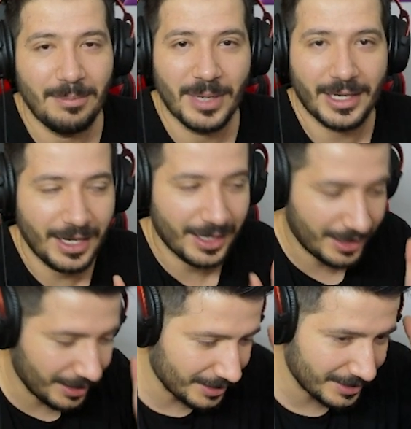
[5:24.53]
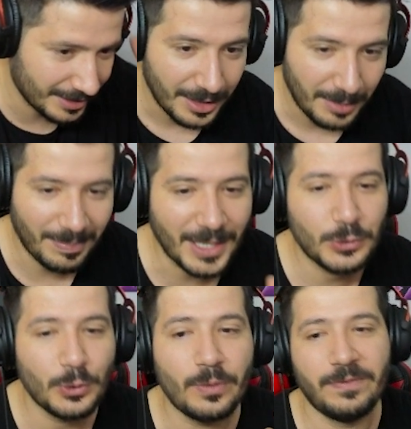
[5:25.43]
bak arkadaşlar ben
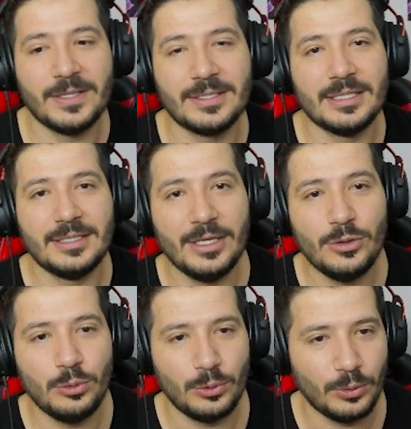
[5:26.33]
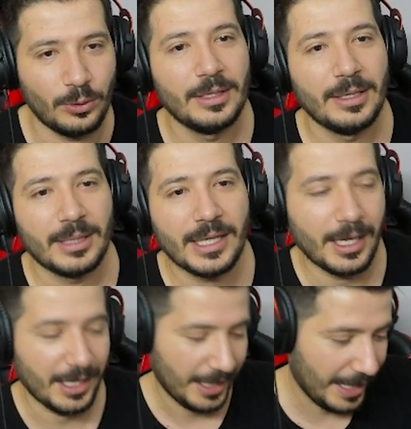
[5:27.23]
çok fazla şey duyuyorum.
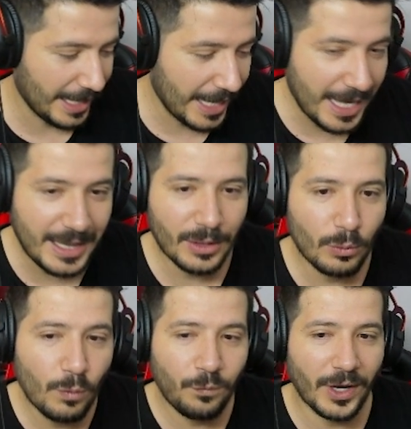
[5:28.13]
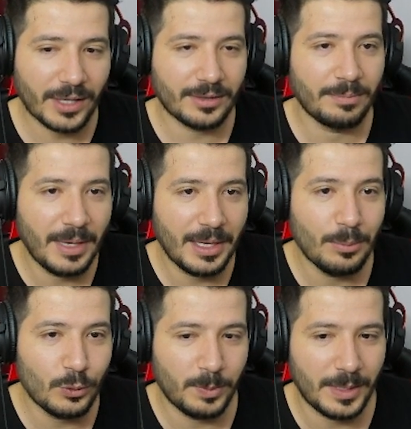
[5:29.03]
Ya en ufak
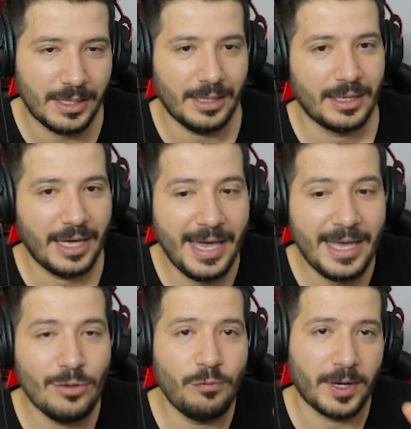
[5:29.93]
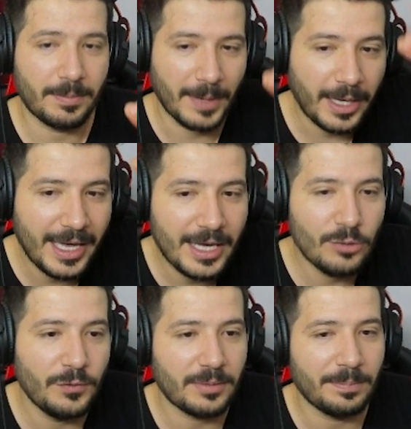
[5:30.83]
memur bile en ufak bak en
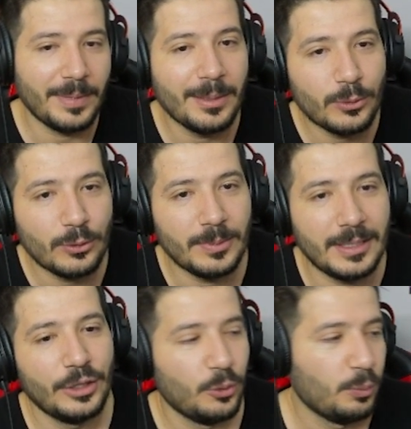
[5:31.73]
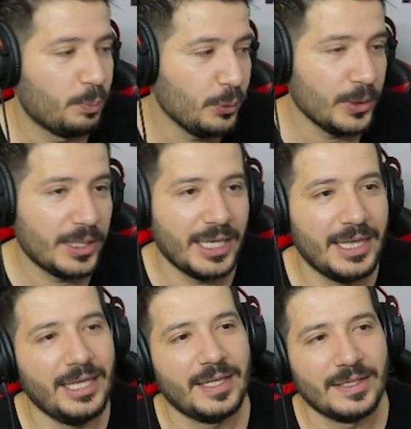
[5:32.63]
ufak memuru bile bu
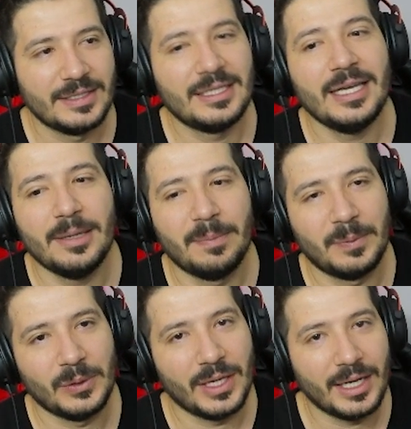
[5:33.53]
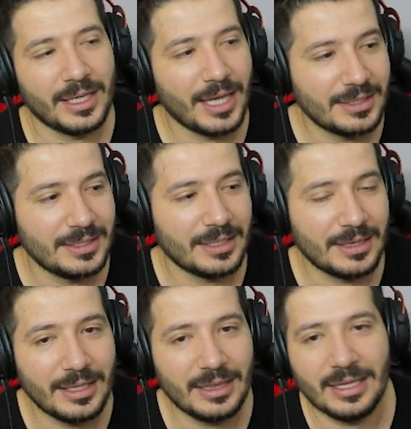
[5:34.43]
ülkede şey yapıyor ya
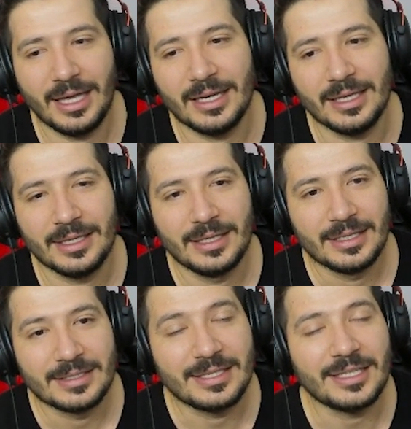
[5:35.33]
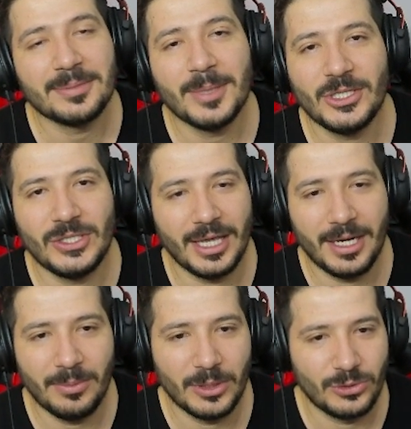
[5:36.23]
gerçekten hani saçma
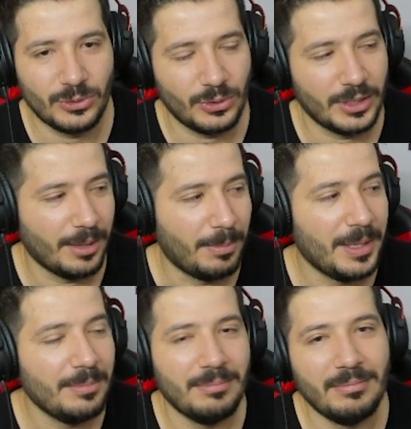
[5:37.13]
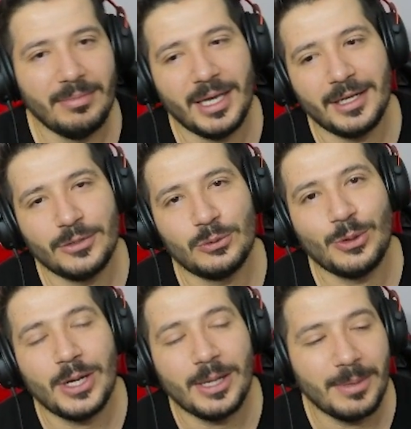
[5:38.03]
işlere bulaşıyor ya. Benim hani
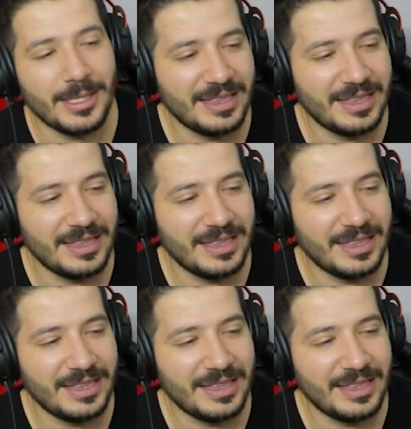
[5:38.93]
söylemeye